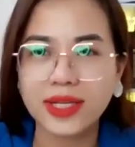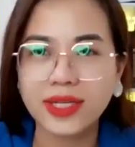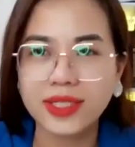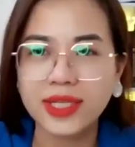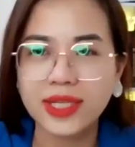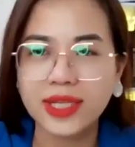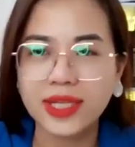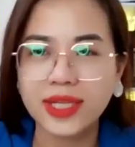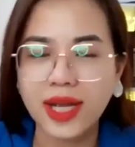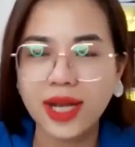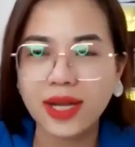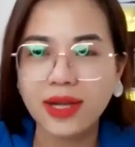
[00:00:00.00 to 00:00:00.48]
các
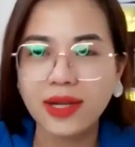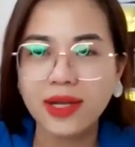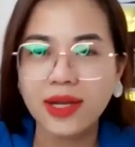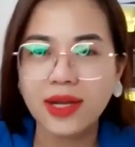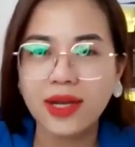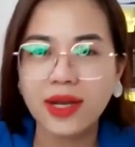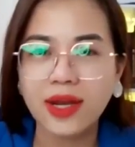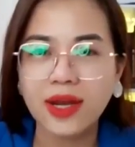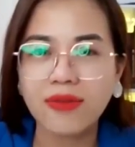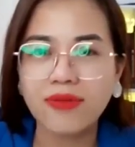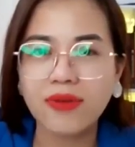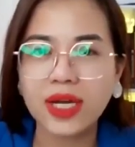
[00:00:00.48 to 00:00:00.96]
anh chị nhé
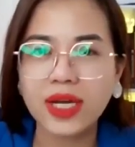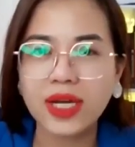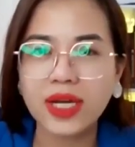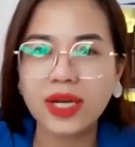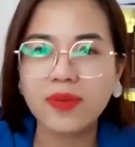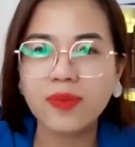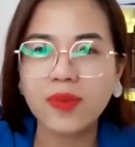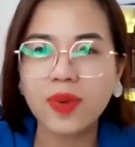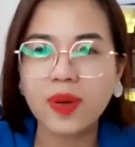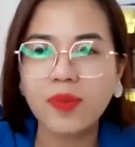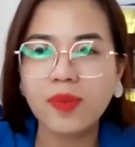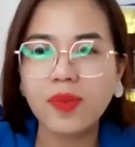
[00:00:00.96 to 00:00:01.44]
à, và
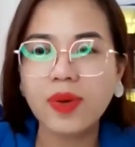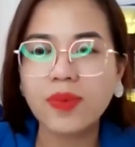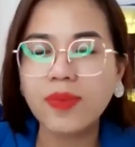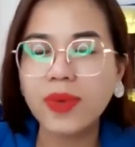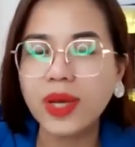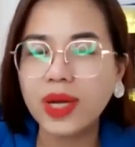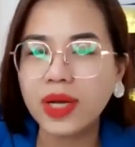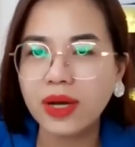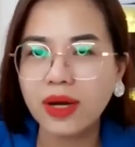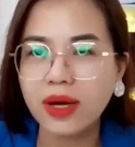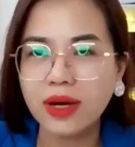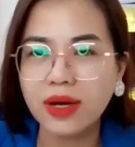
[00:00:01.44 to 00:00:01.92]
khi mà mình
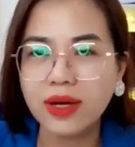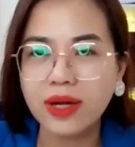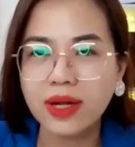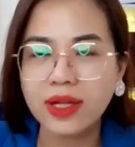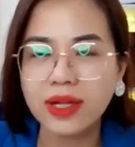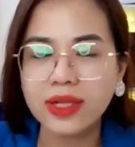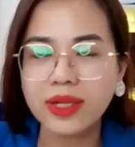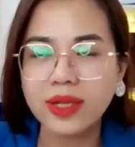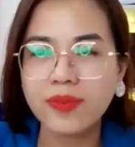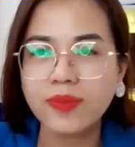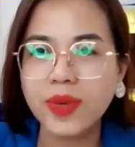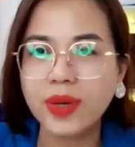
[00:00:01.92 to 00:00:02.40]
biết ơn
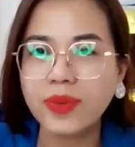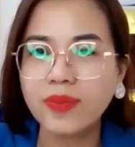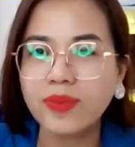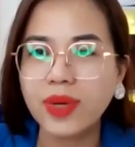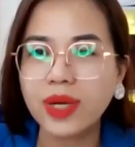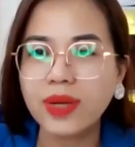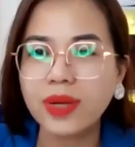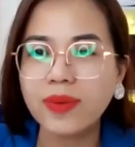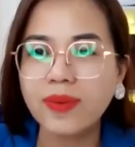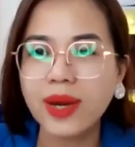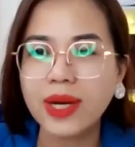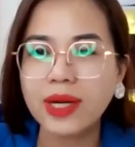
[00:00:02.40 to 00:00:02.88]
thì
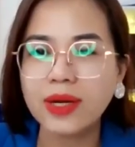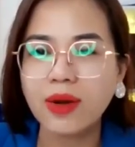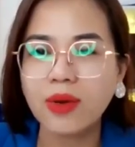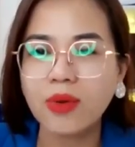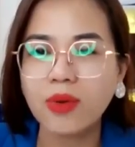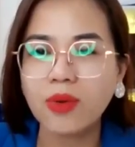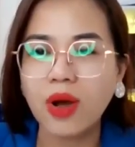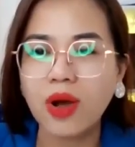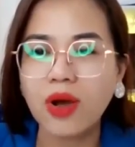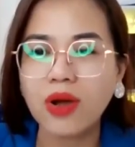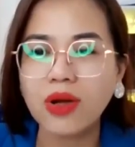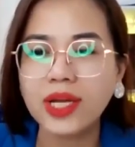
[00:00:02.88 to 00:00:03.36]
mình mới bắt
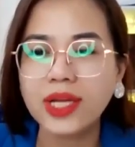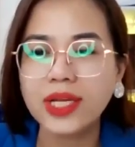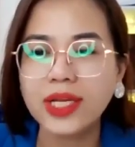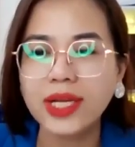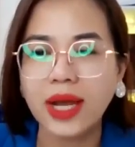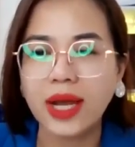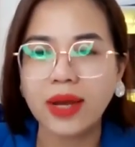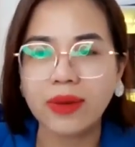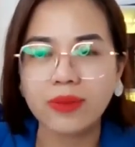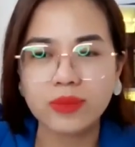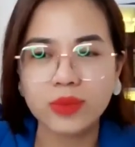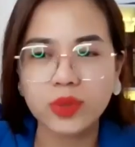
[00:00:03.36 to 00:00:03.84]
đầu có cái
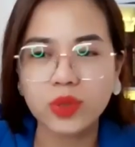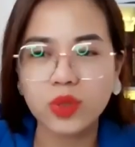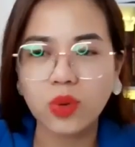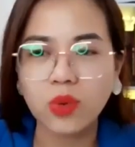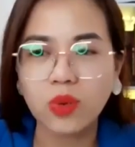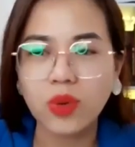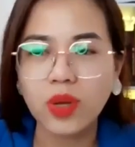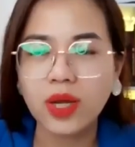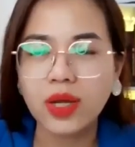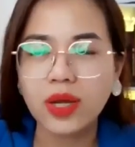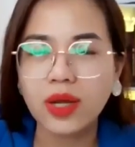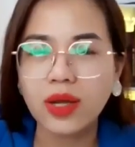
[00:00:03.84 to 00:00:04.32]
cảm
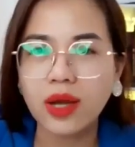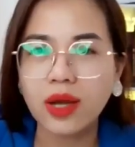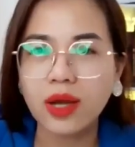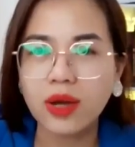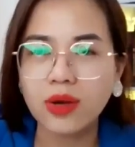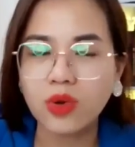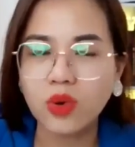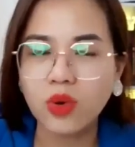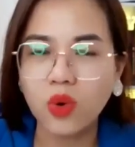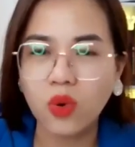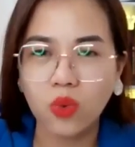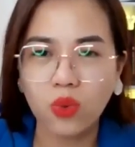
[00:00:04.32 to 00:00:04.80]
xúc
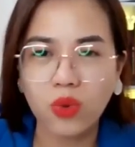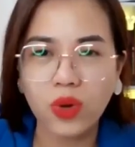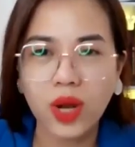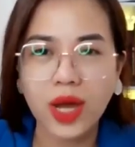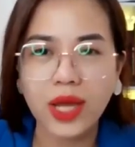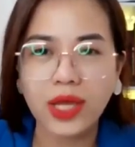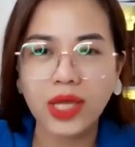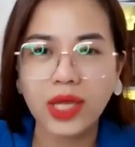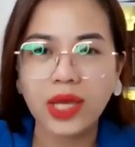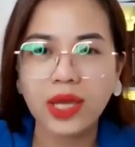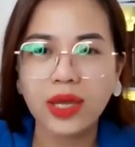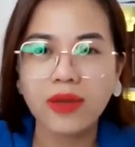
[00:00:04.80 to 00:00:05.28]
à, đủ
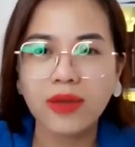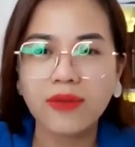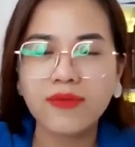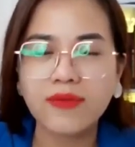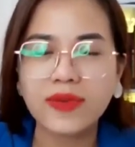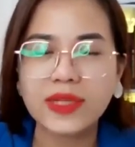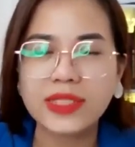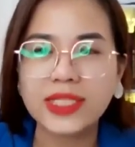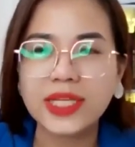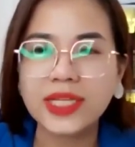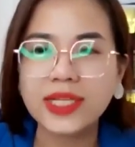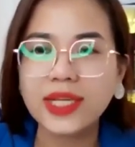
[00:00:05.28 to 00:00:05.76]
đầy
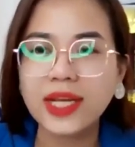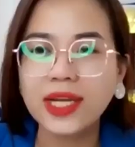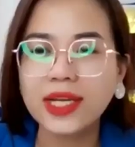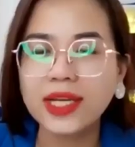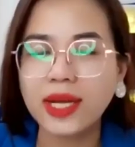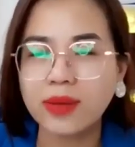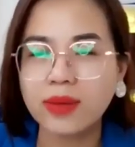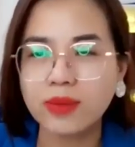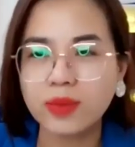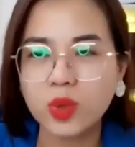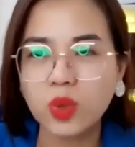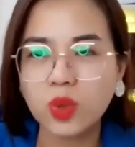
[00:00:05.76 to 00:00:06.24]
và chính cái
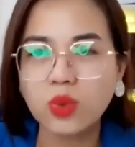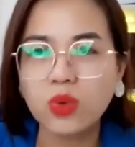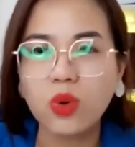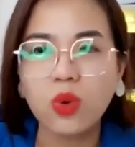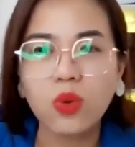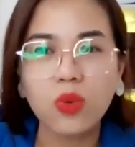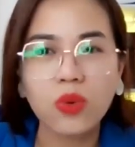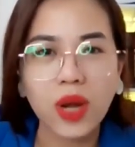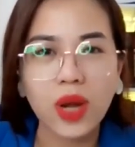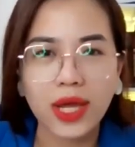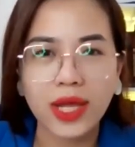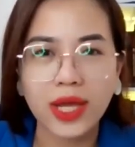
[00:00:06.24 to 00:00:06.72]
cảm xúc
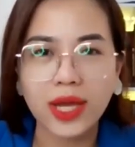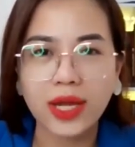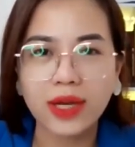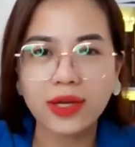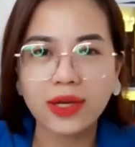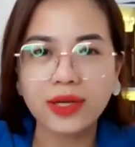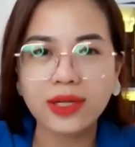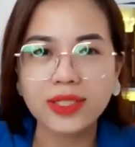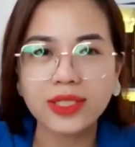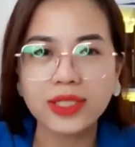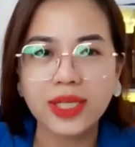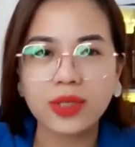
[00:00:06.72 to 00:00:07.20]
đủ đầy
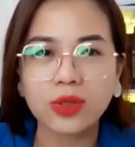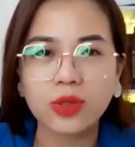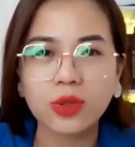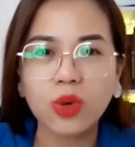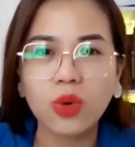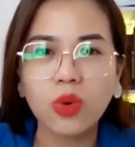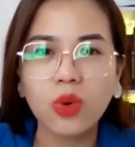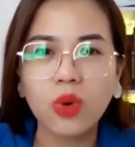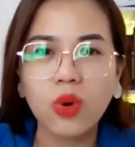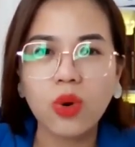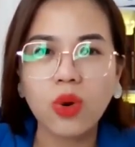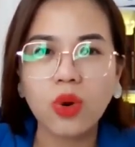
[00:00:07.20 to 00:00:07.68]
á, nó sẽ
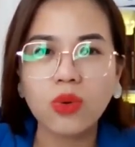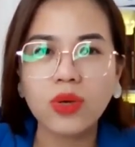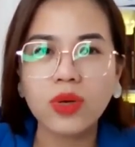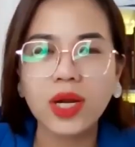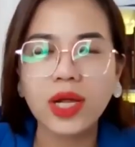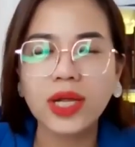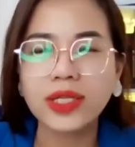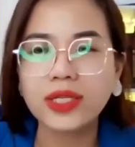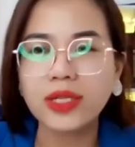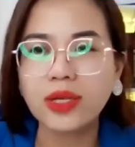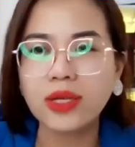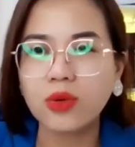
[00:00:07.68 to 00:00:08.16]
thu hút
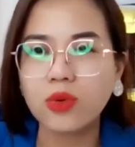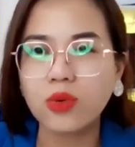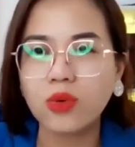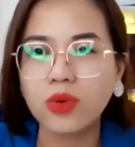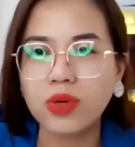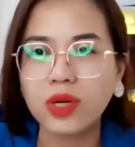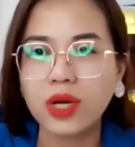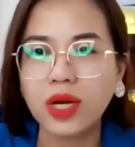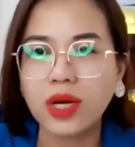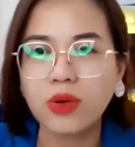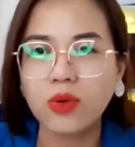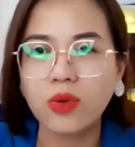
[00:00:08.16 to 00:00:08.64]
đến cho
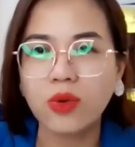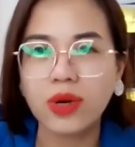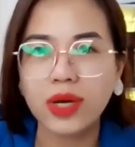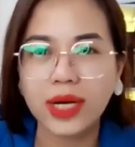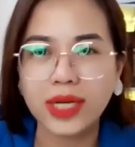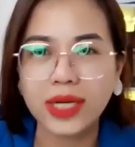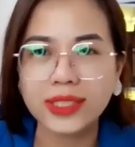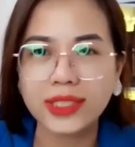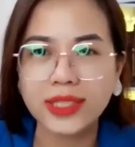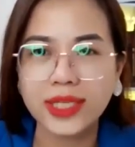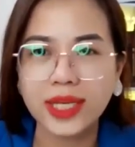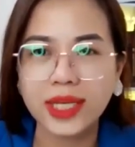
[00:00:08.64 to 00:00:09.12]
cuộc đời của
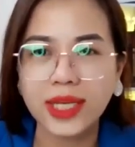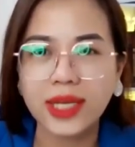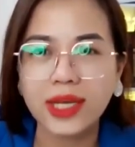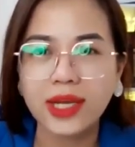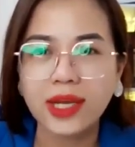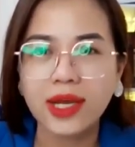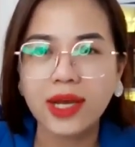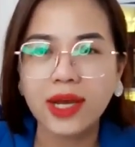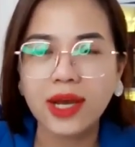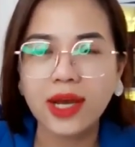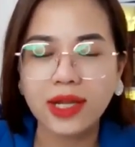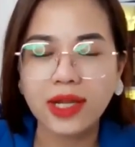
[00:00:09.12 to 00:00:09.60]
các anh chị
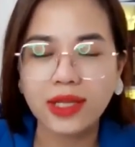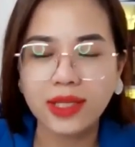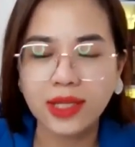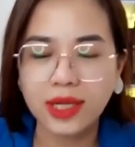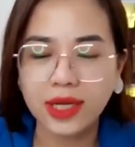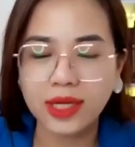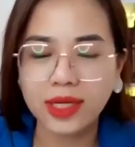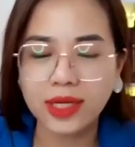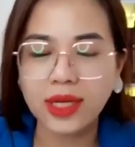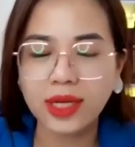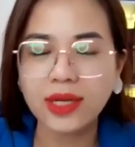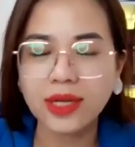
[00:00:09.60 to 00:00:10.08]
à,
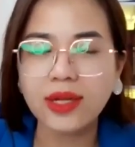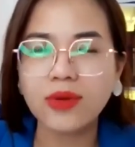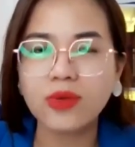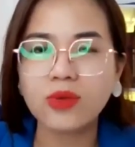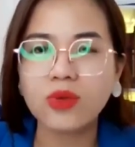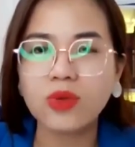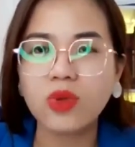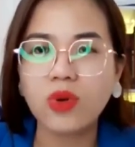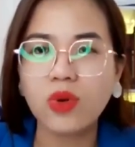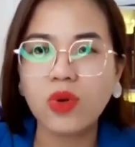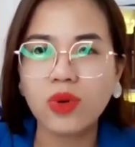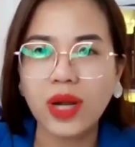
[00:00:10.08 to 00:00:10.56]
những cái
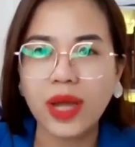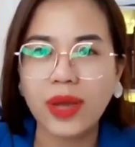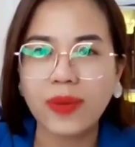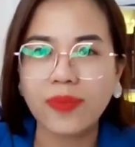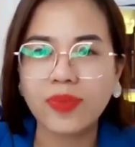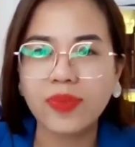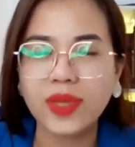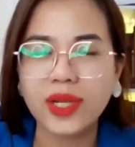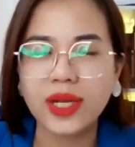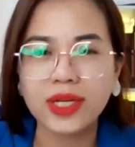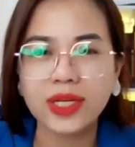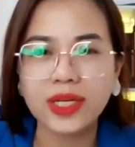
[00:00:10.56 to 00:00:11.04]
điều tốt đẹp
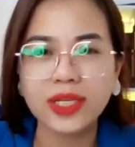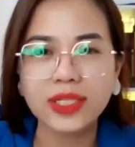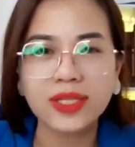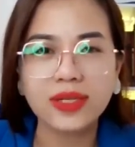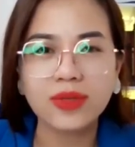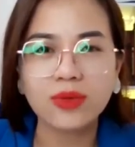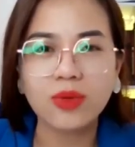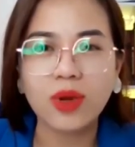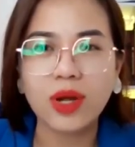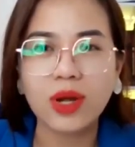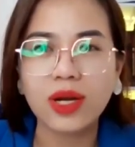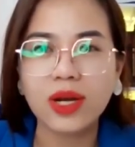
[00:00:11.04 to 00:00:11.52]
những cái
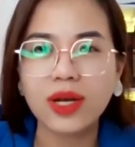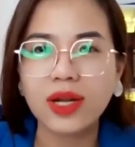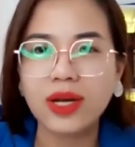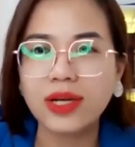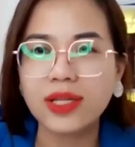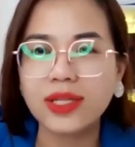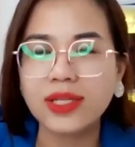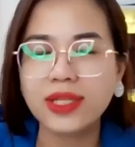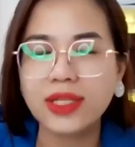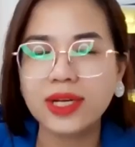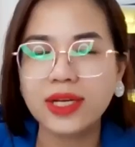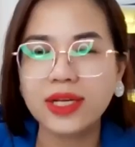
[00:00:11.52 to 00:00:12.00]
sự thuận
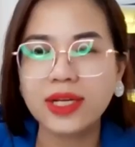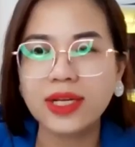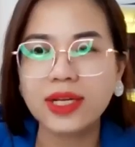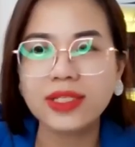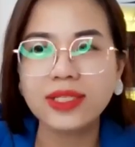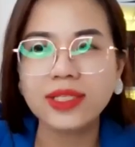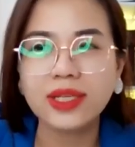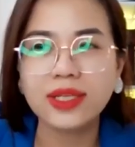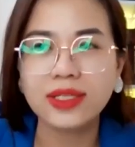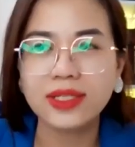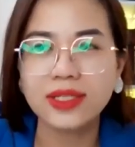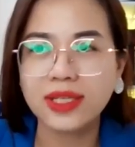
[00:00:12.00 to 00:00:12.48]
lợi những
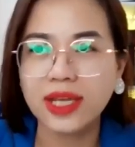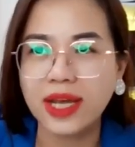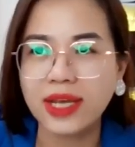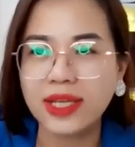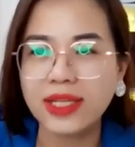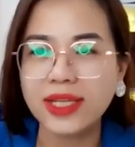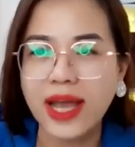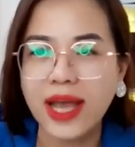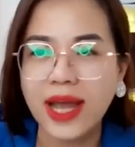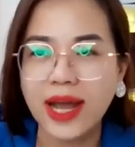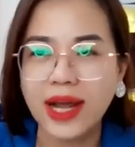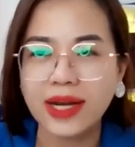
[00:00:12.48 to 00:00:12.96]
cái sự
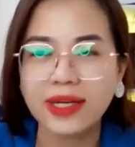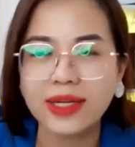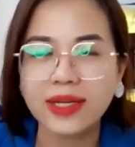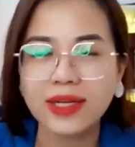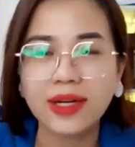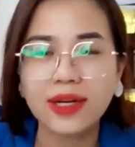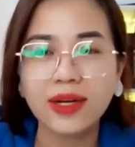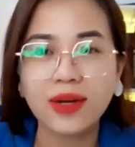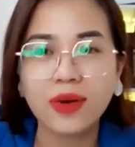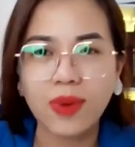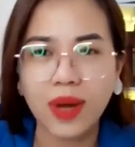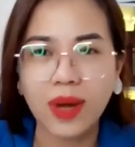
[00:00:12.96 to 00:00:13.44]
dễ dàng
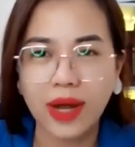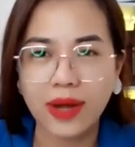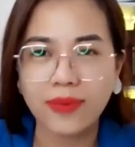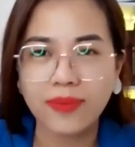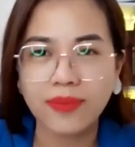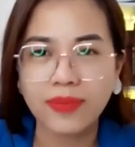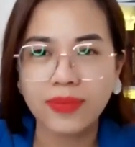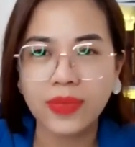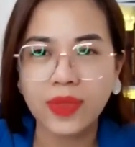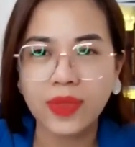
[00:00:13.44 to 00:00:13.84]
đúng không ạ